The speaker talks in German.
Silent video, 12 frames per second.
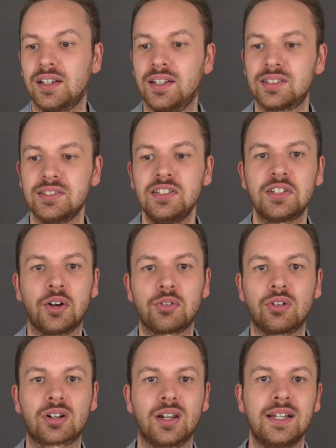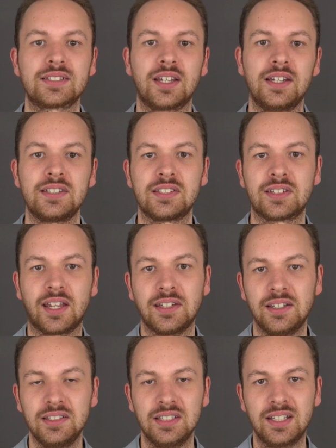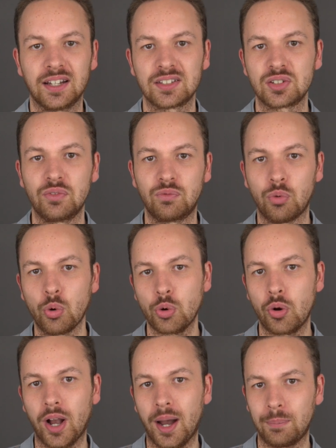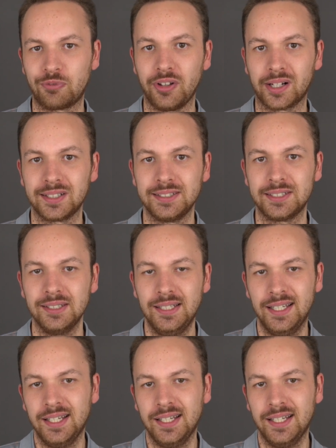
es nicht auch noch gleichzeitig dann die ganze Wohnung abfackelt.